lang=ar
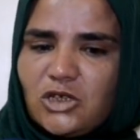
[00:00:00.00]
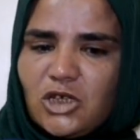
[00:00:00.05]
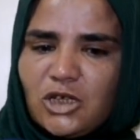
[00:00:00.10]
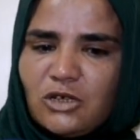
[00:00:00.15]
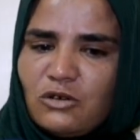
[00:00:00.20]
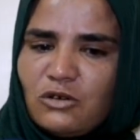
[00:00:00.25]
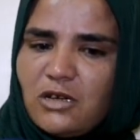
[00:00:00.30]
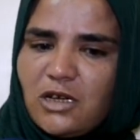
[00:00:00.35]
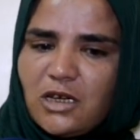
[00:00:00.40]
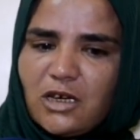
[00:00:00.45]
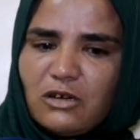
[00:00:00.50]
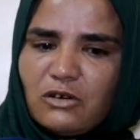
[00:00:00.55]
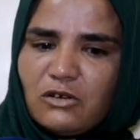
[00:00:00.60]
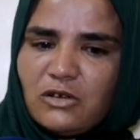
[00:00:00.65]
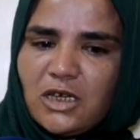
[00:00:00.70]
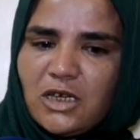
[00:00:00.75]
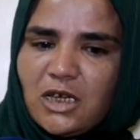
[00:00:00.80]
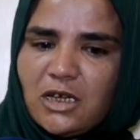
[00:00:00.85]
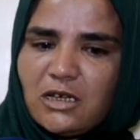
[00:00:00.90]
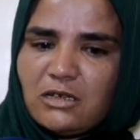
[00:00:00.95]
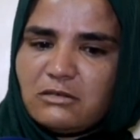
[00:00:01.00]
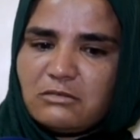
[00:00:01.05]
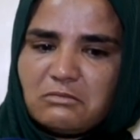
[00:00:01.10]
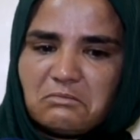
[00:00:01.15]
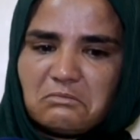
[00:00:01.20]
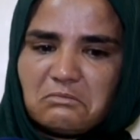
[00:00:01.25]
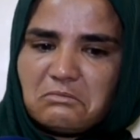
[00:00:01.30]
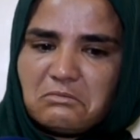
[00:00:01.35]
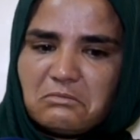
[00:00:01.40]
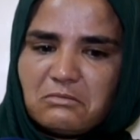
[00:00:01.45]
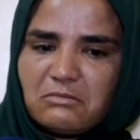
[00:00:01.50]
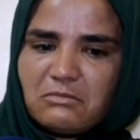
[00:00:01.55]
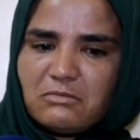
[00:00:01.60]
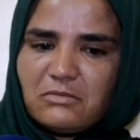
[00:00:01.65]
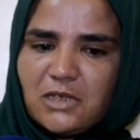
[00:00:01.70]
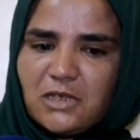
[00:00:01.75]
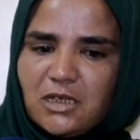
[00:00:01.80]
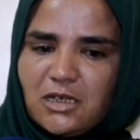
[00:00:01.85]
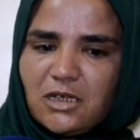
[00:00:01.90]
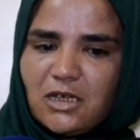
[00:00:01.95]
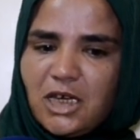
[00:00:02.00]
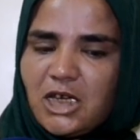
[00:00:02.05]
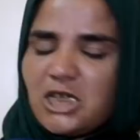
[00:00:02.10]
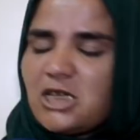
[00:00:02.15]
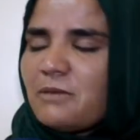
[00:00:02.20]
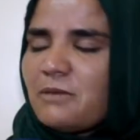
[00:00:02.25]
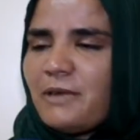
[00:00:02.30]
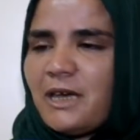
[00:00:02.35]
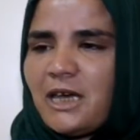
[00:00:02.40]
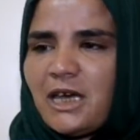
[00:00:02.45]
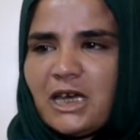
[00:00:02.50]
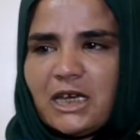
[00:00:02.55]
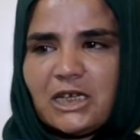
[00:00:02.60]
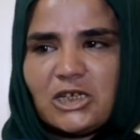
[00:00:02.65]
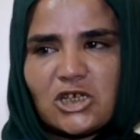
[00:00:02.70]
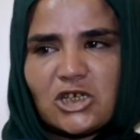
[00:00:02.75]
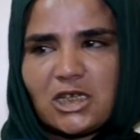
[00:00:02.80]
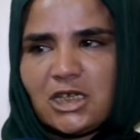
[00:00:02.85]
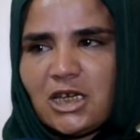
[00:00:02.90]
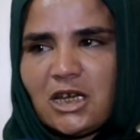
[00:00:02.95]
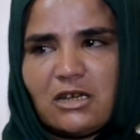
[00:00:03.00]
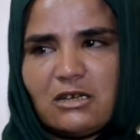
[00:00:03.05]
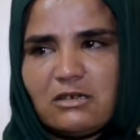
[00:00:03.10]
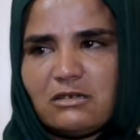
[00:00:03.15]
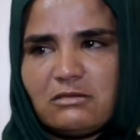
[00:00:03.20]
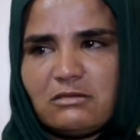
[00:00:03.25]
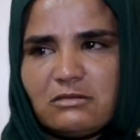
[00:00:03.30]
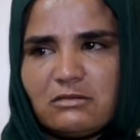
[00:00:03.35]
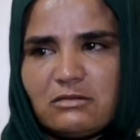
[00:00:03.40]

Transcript: شنو نقول لك اخويا عايشه معاه عايشه ديال